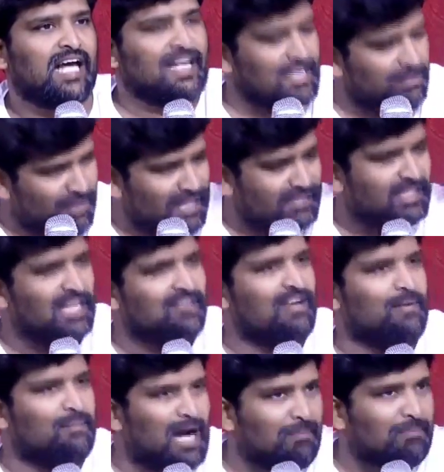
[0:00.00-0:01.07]
అన్నీ మా
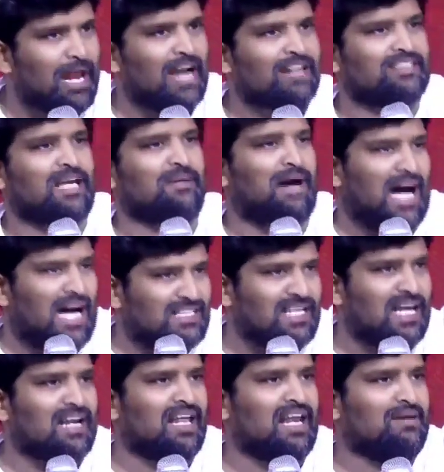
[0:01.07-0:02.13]
తెలివే మా ప్లాన్సే మా
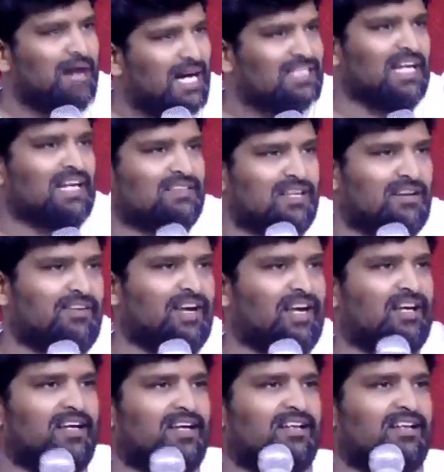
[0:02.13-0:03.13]
ఆచారాలే మా దరిద్రమే